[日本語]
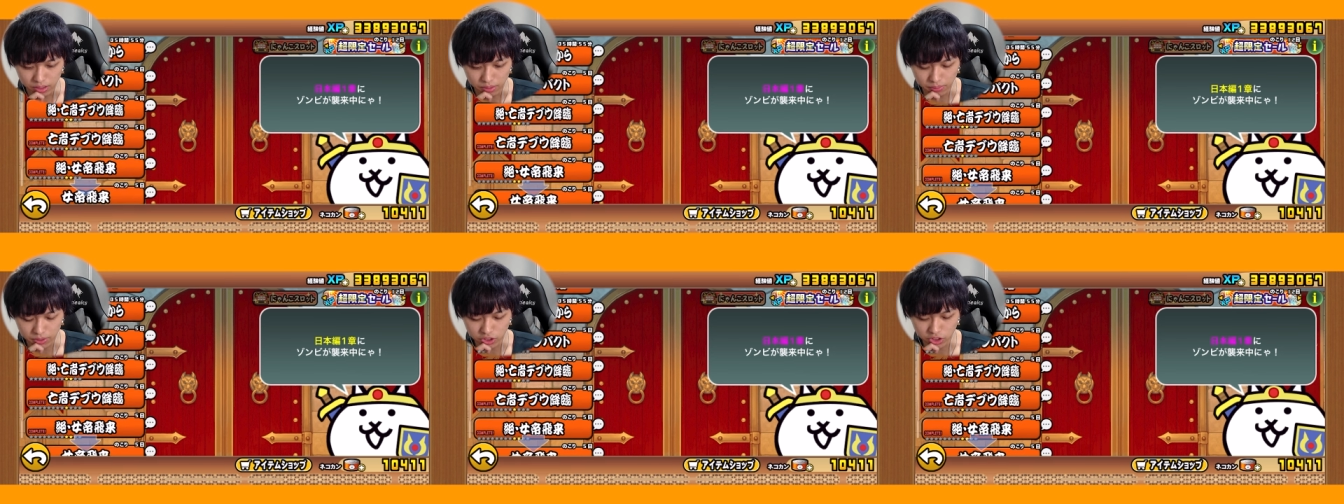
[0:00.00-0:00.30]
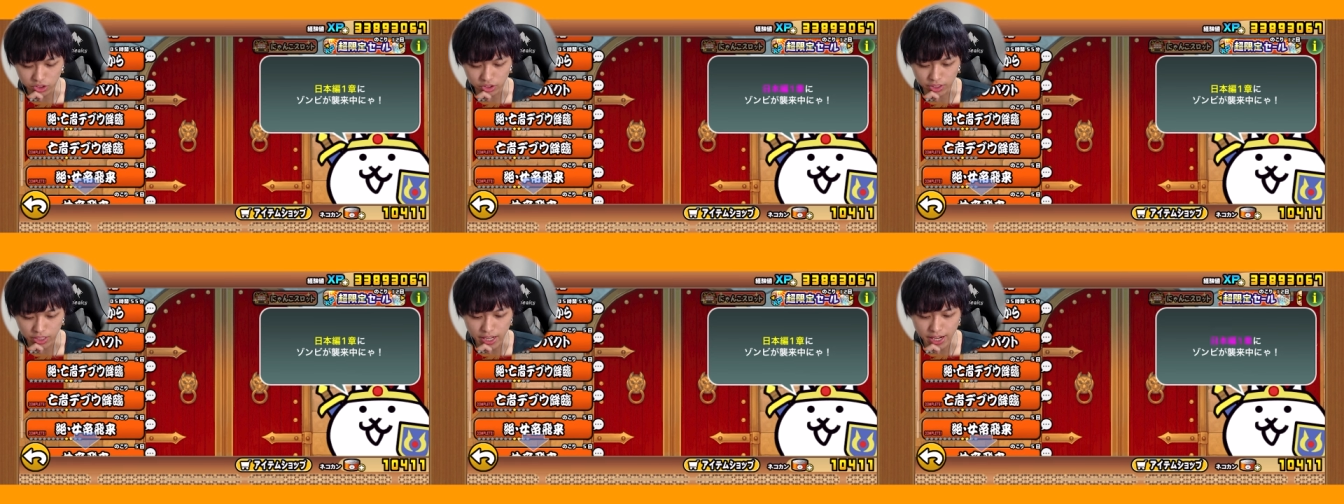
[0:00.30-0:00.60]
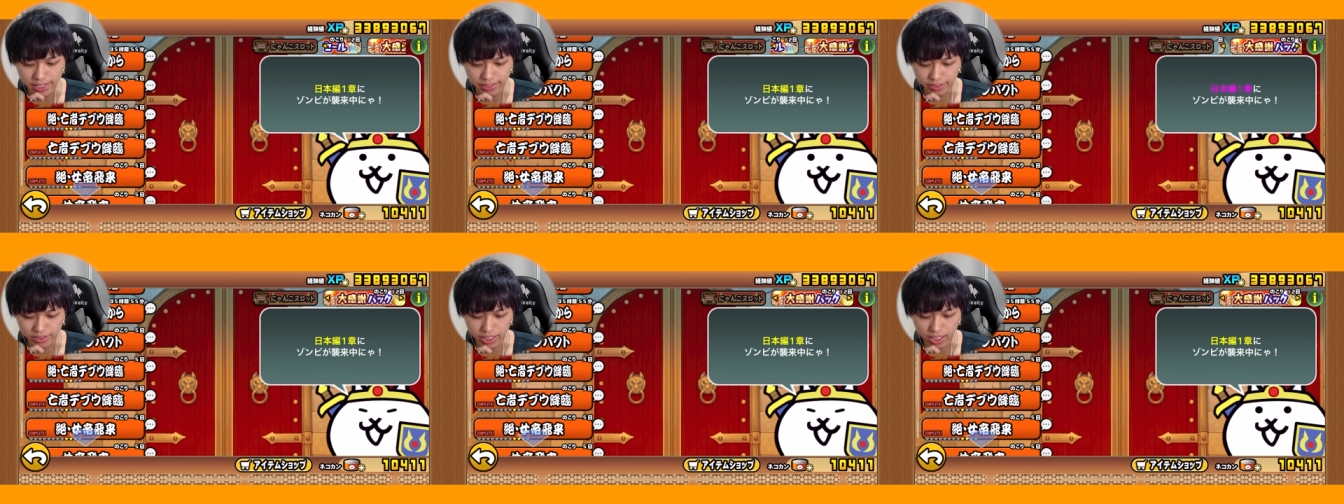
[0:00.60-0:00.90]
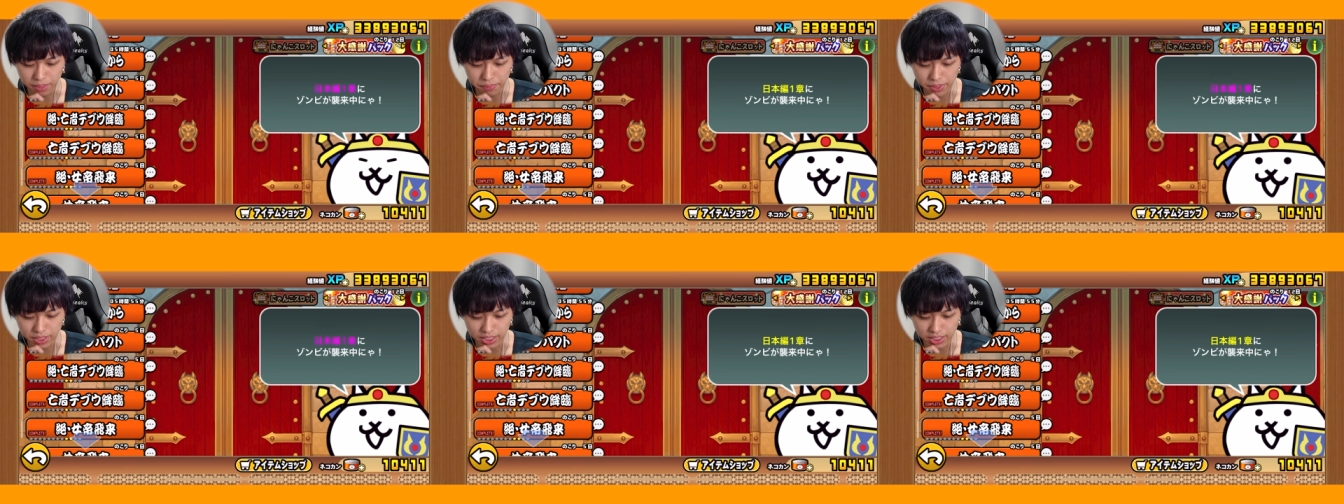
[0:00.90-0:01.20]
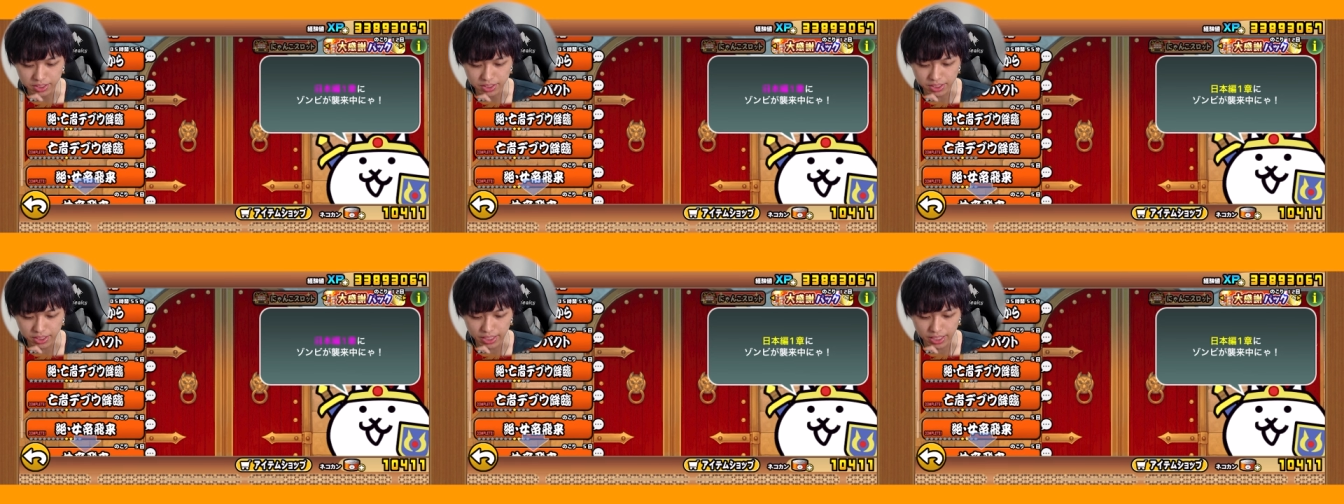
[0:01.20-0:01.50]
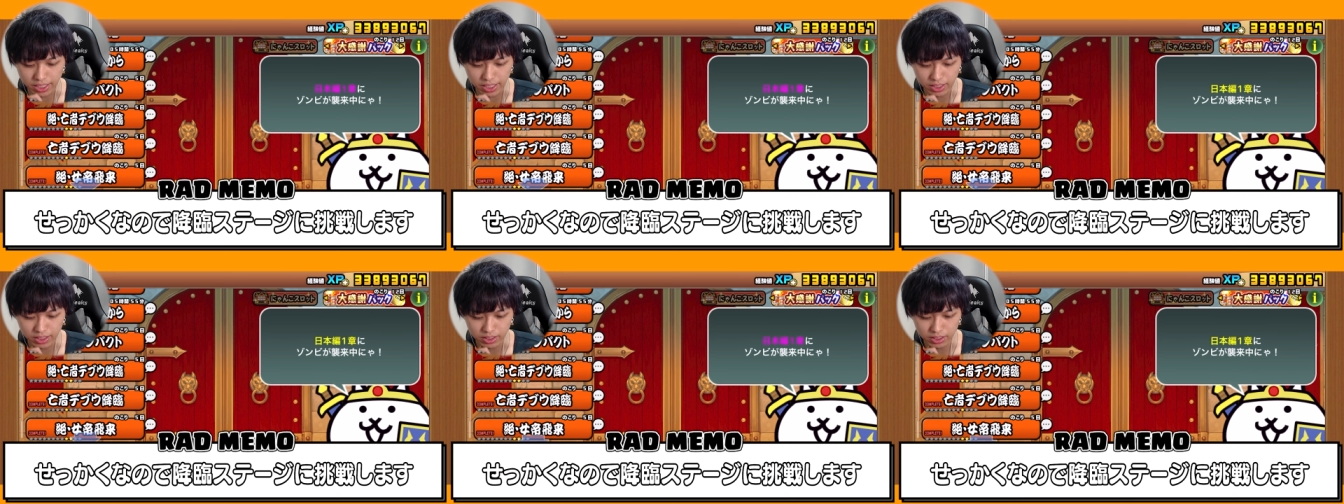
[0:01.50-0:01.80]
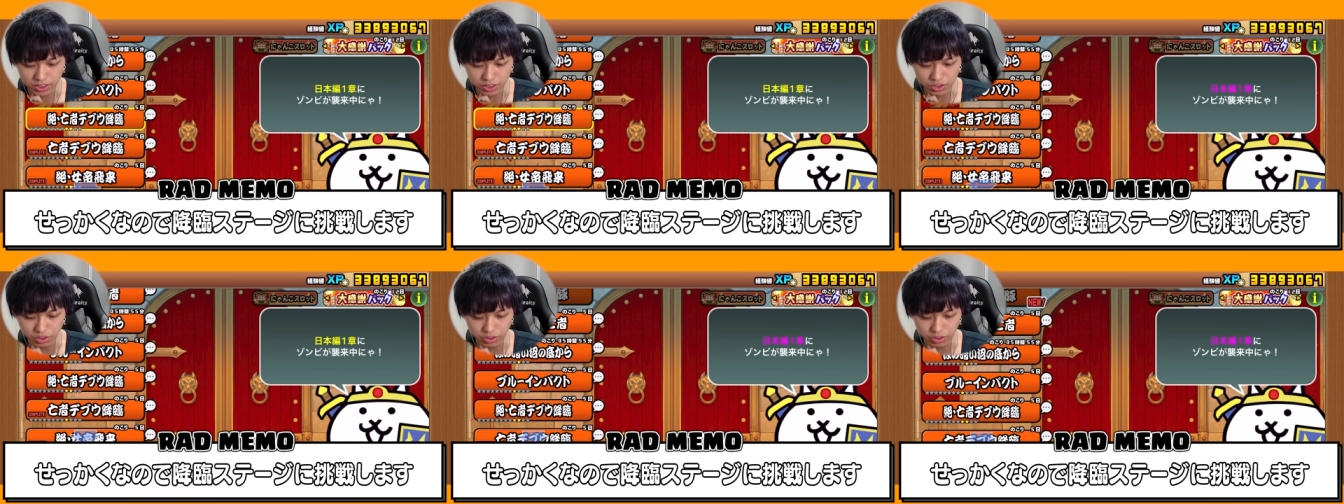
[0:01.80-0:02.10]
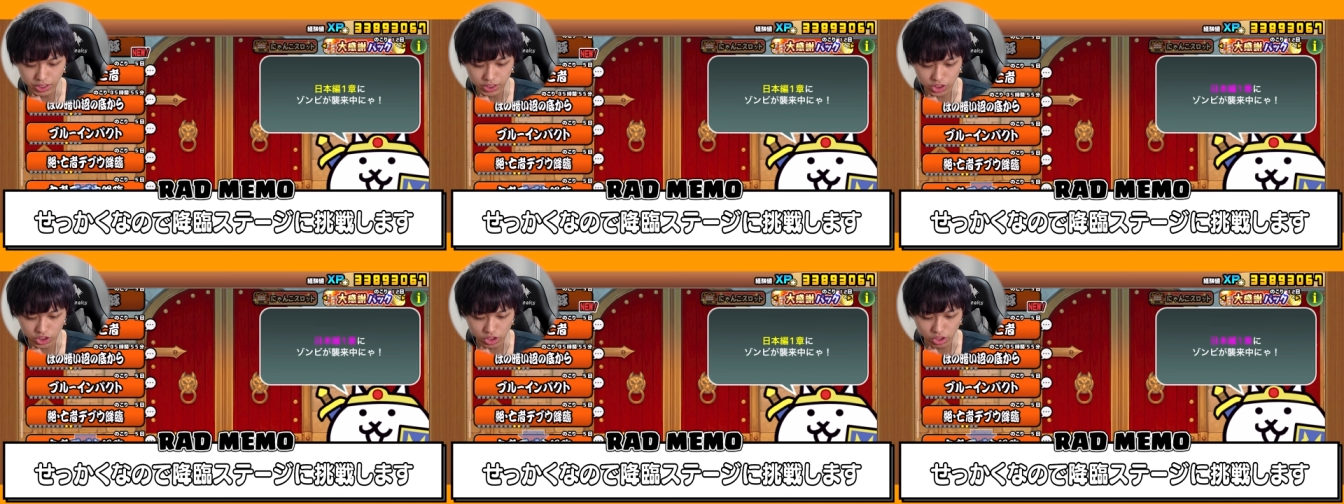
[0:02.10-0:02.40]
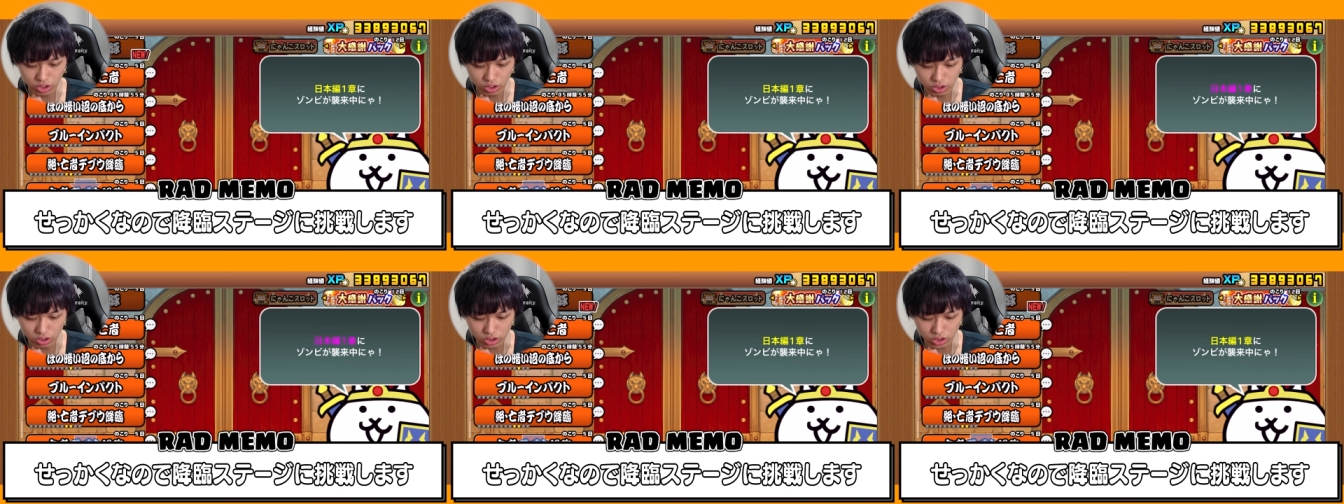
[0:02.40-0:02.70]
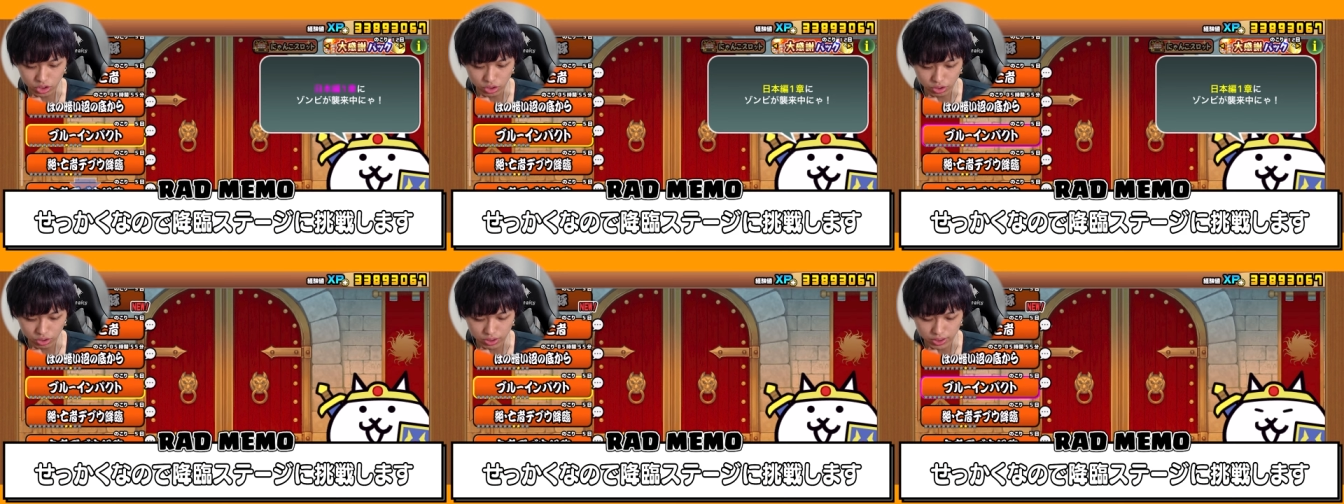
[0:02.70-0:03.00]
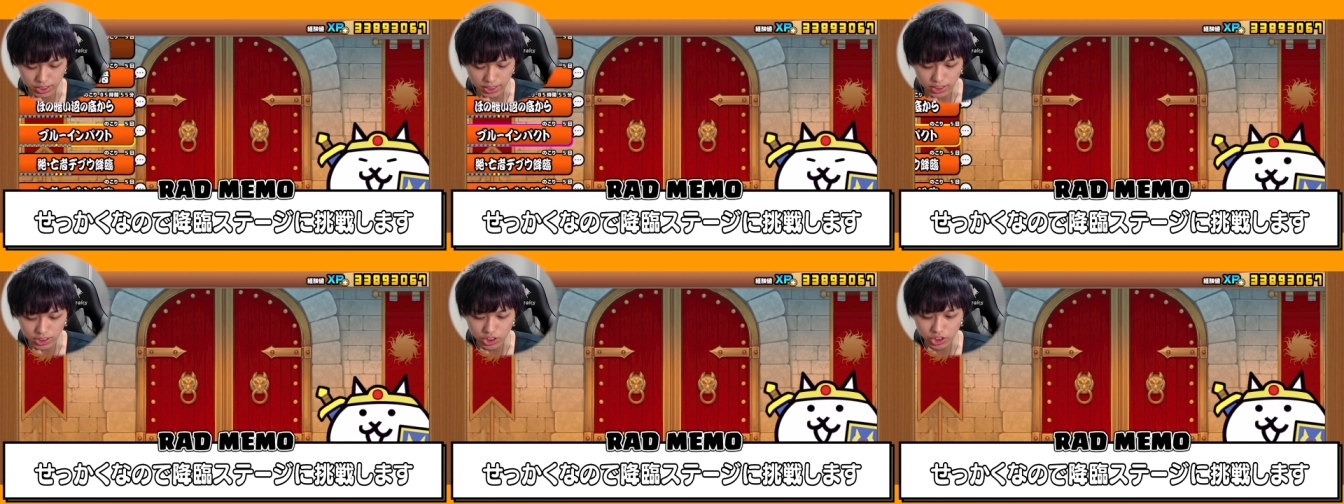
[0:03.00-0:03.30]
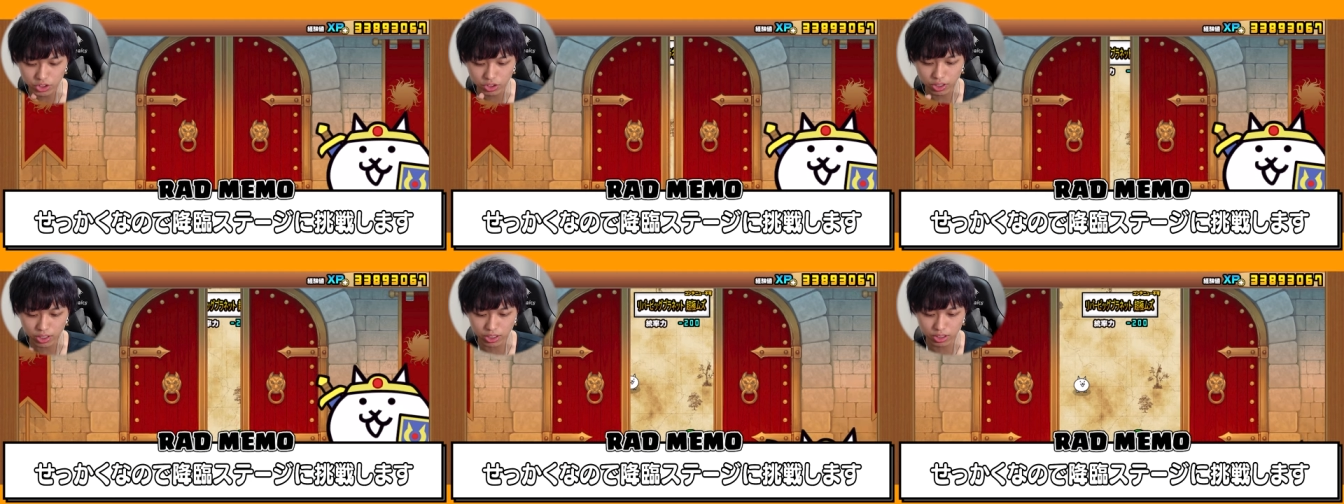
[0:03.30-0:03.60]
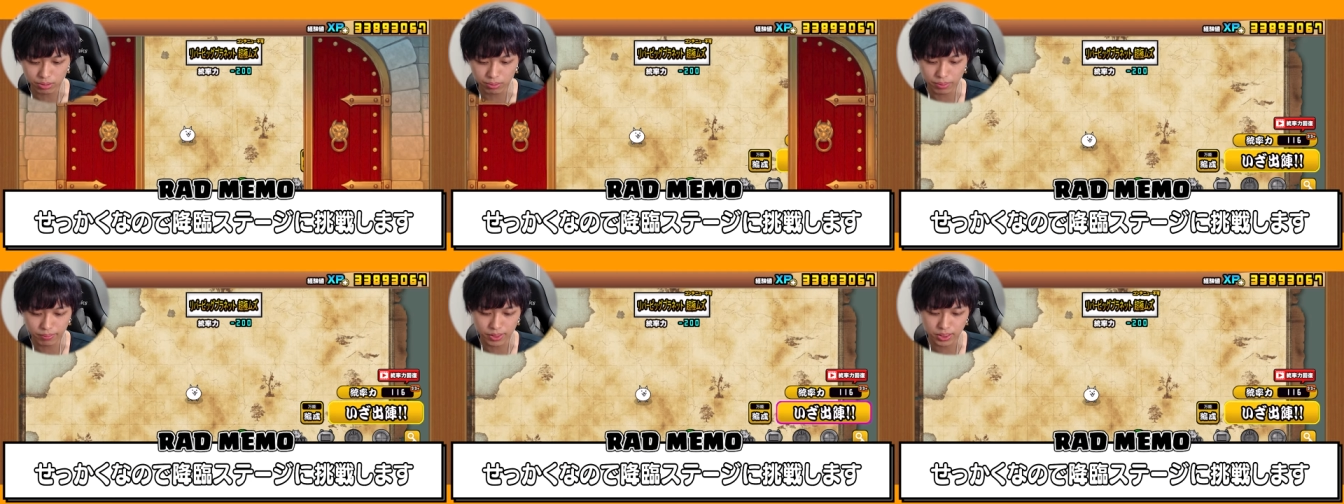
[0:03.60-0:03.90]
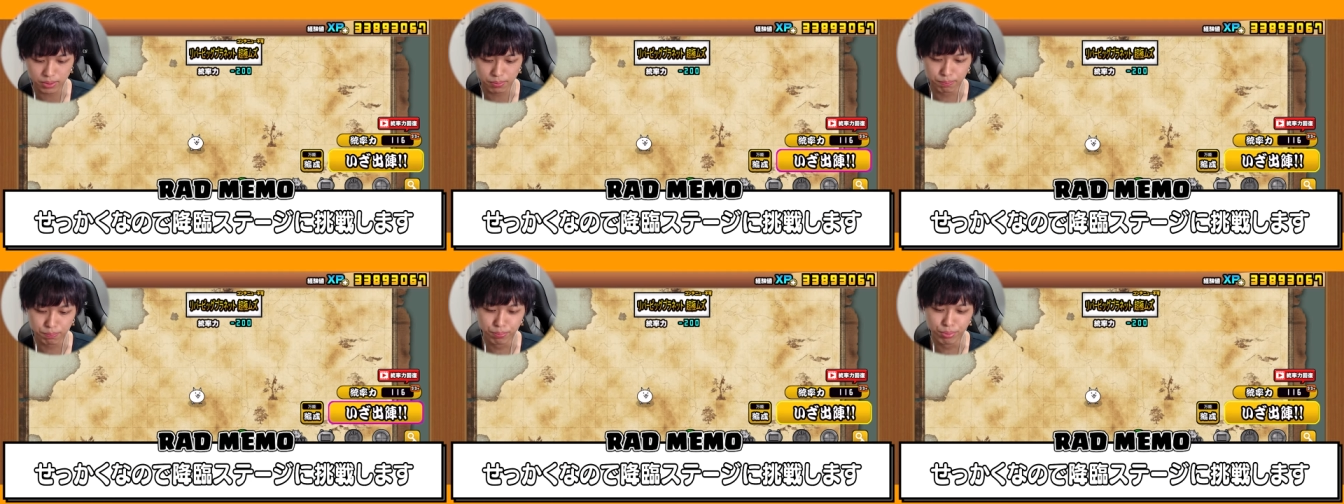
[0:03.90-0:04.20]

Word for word: まあ、ちょっと難易度高めのやつね。それちょっと挑戦しようかなと思います。